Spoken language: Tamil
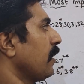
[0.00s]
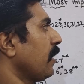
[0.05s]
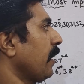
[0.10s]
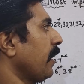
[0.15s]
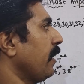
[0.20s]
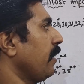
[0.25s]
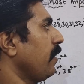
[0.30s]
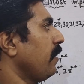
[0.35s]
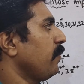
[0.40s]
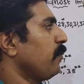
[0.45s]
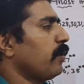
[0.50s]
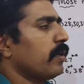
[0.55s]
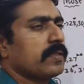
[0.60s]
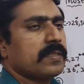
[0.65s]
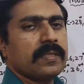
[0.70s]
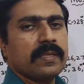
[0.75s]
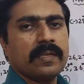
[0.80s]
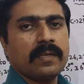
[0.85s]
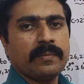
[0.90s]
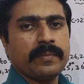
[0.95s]
நைன்டி
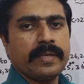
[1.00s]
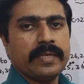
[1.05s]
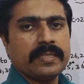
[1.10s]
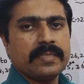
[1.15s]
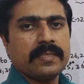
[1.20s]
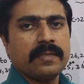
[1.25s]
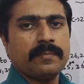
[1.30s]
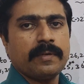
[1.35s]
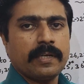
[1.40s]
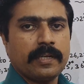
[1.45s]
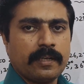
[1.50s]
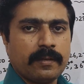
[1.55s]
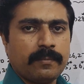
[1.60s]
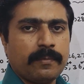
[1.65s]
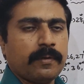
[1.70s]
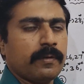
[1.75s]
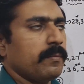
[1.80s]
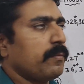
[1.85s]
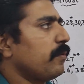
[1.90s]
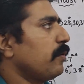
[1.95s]
மார்க்ஸுக்கு நம்ம எக்ஸாம்
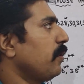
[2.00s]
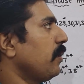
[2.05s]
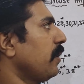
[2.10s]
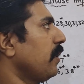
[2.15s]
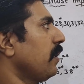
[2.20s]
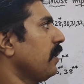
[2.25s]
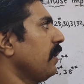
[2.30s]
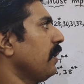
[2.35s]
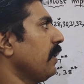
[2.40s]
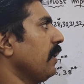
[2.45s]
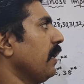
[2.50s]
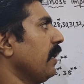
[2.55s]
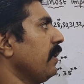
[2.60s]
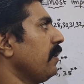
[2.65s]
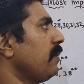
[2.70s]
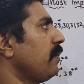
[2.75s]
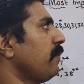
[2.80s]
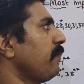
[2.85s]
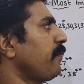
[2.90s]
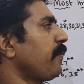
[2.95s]
அட்டன் பண்ணும்போது
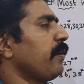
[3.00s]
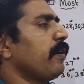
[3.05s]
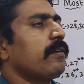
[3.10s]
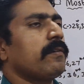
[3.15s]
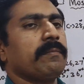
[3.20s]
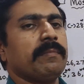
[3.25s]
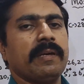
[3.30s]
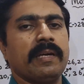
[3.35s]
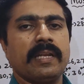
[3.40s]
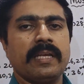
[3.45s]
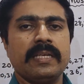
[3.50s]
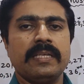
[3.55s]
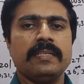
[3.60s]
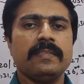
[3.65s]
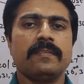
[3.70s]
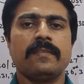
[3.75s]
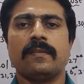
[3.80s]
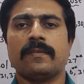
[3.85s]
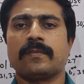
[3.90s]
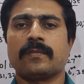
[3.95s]
எயிட்டி ஃபைவ்க்கு மேல
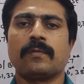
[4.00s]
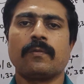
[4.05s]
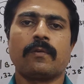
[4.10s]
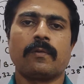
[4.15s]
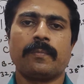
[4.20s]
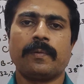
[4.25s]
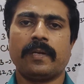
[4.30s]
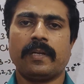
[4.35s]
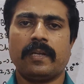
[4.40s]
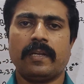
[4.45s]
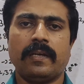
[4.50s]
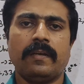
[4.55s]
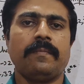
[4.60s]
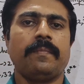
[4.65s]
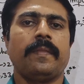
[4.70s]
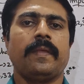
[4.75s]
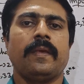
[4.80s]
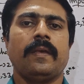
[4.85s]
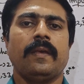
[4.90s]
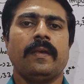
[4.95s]
ஈஸியா ஸ்கோர் பண்ணலாம்
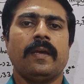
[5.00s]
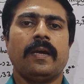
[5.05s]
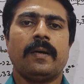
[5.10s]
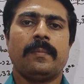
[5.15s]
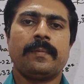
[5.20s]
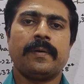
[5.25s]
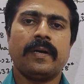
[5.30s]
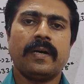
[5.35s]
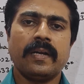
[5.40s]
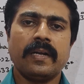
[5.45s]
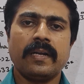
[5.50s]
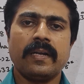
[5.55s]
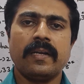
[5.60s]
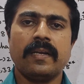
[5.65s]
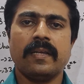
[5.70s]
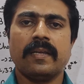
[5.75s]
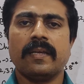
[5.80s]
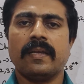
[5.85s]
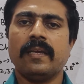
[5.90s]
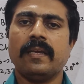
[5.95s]
அப்ப
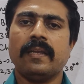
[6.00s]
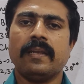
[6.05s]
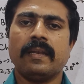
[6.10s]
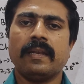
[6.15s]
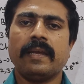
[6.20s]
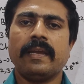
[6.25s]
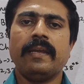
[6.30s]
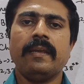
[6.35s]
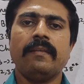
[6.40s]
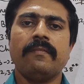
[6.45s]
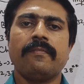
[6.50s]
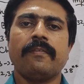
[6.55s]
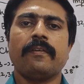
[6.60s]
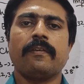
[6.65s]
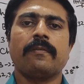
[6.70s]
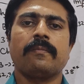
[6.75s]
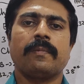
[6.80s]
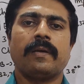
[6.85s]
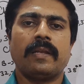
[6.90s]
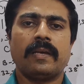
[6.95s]
ஹண்ட்ரடுக்கு நைன்டி
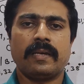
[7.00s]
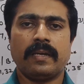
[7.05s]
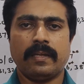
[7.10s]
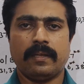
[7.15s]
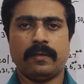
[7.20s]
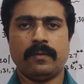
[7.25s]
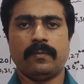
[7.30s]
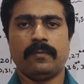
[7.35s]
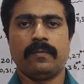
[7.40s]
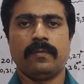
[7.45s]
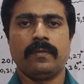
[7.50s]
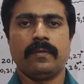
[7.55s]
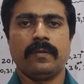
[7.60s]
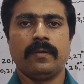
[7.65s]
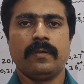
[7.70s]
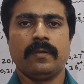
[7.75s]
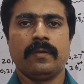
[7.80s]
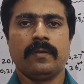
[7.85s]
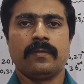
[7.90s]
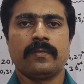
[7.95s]
ஃபைவ்க்கு மேல கிடைக்கும்
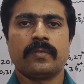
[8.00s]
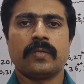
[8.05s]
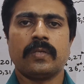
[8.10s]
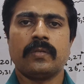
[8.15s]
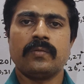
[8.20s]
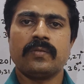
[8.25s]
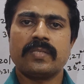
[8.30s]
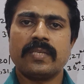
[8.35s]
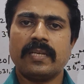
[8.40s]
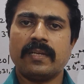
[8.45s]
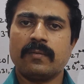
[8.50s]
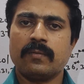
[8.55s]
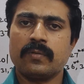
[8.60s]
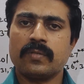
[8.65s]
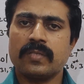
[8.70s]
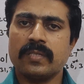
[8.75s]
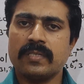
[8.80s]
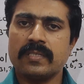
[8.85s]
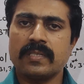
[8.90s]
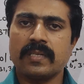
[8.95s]
ஸோ அதுவும் சில
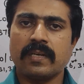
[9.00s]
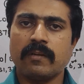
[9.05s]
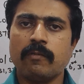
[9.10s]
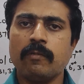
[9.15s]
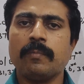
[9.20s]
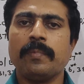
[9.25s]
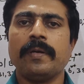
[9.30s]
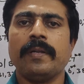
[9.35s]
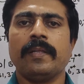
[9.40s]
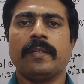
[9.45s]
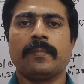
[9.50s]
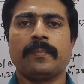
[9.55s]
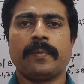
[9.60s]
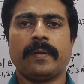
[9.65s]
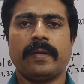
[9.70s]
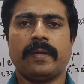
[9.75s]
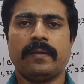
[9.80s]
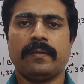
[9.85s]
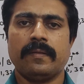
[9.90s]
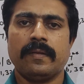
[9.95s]
கொஸ்டின்ஸ் ரவுண்ட்
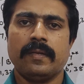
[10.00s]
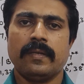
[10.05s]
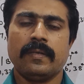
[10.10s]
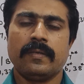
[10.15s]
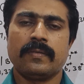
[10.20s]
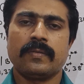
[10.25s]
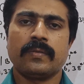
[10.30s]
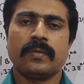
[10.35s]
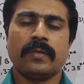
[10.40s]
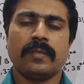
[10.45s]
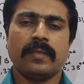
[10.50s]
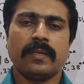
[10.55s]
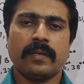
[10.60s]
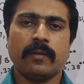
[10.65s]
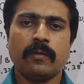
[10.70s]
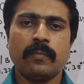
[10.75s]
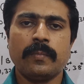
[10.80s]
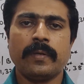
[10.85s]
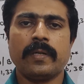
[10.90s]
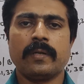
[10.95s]
பண்ணியிருப்பேன் ஸோ அந்த
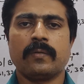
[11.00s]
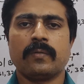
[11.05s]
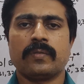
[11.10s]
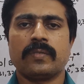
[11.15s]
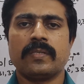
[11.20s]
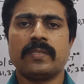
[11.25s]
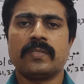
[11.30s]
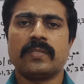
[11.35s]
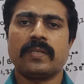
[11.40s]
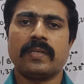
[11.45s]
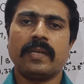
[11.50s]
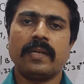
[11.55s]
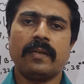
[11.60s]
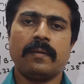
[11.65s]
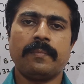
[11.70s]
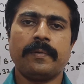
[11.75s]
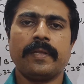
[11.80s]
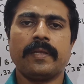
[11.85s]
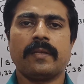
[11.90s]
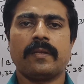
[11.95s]
ரவுண்ட் பண்ண கொஸ்டின்ஸ்
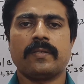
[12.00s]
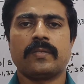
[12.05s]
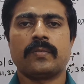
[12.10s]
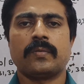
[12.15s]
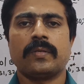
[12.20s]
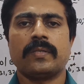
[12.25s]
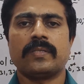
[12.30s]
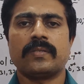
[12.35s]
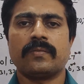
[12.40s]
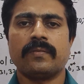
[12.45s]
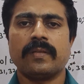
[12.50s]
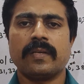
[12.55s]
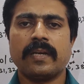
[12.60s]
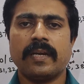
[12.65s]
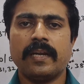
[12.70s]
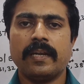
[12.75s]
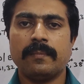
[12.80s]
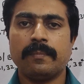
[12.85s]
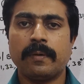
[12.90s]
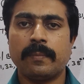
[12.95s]
நல்லா படிக்கிற ஸ்டூடெண்ட்ஸ் வந்து
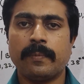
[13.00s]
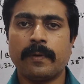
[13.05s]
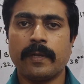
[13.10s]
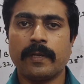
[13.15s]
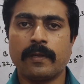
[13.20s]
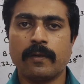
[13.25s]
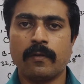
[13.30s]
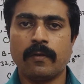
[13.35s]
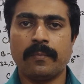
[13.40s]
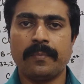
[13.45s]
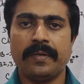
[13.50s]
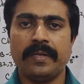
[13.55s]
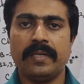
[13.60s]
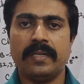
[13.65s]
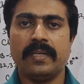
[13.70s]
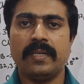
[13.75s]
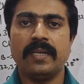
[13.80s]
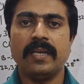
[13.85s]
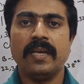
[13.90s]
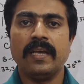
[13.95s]
கண்டிப்பா படிக்கணும்
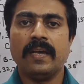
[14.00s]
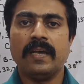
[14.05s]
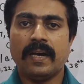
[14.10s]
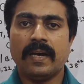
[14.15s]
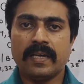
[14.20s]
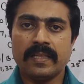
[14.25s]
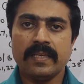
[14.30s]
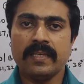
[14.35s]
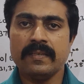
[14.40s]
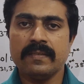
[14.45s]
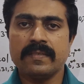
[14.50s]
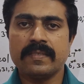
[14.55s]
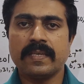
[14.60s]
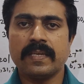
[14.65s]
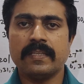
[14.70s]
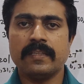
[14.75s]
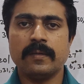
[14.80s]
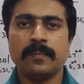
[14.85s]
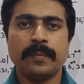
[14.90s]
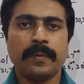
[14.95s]
அப்படின்ட்டு அதையும்
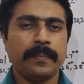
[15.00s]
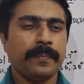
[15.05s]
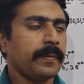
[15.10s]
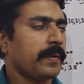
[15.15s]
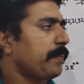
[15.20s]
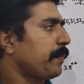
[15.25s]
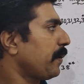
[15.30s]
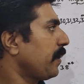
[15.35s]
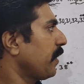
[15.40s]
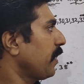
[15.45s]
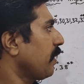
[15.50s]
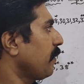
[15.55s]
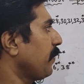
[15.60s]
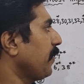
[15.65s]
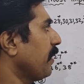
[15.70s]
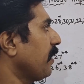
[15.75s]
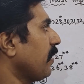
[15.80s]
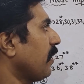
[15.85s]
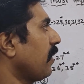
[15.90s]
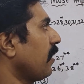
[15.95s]
சேர்த்து ப்ரிப்பேர் பண்ணீங்க
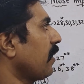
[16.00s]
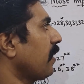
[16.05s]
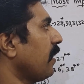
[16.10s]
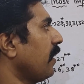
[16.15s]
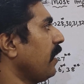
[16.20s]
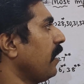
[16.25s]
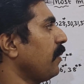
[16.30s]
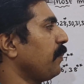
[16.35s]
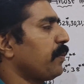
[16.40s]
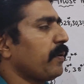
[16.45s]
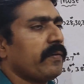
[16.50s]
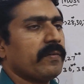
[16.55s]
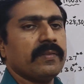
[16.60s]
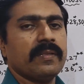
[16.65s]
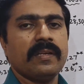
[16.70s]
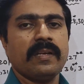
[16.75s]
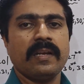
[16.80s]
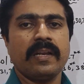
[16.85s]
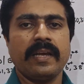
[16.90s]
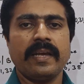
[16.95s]
அப்படின்னா கண்டிப்பா
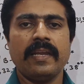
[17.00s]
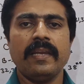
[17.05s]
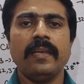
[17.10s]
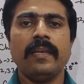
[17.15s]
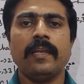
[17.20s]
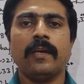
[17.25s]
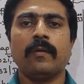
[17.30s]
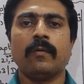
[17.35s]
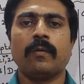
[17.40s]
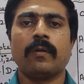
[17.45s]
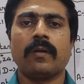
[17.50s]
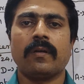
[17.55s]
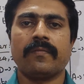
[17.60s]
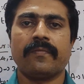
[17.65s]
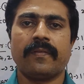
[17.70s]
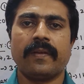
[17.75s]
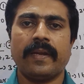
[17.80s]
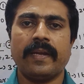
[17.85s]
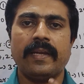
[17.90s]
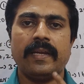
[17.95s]
வந்து நைன்டி அவுட்
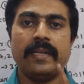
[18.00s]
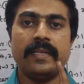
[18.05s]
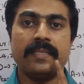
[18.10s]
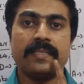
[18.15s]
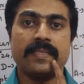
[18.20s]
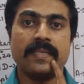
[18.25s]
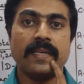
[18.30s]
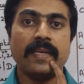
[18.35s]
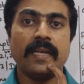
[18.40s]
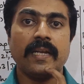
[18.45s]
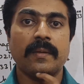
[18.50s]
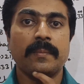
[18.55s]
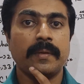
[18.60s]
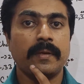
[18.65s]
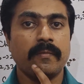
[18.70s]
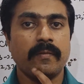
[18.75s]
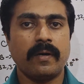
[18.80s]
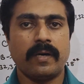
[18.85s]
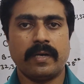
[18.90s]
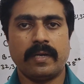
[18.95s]
ஆஃப் நைன்டி
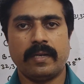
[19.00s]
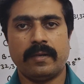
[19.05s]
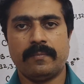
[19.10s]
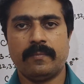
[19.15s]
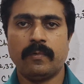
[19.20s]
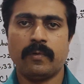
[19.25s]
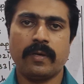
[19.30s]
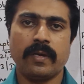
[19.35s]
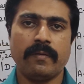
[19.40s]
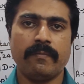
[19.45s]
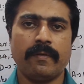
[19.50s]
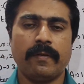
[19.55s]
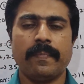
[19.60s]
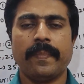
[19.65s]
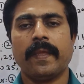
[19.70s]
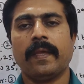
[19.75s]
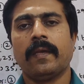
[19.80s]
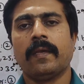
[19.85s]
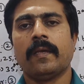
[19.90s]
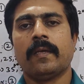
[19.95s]
சென்டமே வாங்கலாம் ஓகேவா
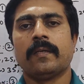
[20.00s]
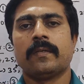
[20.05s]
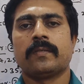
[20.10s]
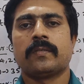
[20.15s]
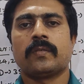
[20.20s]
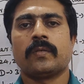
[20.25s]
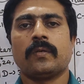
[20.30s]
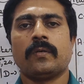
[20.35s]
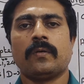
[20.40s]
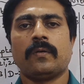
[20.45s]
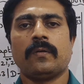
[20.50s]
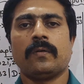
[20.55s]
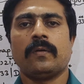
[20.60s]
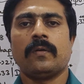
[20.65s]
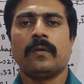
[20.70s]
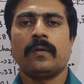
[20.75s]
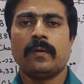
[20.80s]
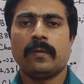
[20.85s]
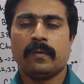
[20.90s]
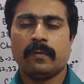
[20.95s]
ஸோ
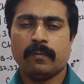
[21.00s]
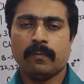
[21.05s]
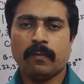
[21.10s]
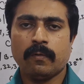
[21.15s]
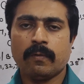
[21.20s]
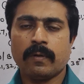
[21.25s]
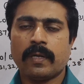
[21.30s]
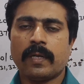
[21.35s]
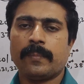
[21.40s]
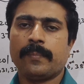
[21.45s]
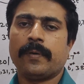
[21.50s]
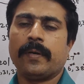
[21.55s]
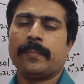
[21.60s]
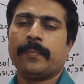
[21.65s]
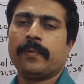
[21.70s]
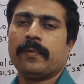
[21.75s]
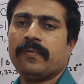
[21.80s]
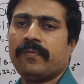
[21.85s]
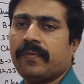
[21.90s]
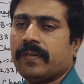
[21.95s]
ஒவ்வொன்னா
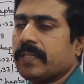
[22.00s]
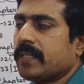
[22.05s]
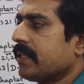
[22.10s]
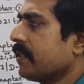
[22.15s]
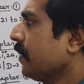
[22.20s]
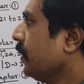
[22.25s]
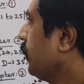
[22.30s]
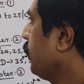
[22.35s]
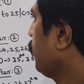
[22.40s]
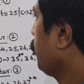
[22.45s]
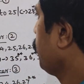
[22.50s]
பார்ப்போம் ஃபர்ஸ்ட்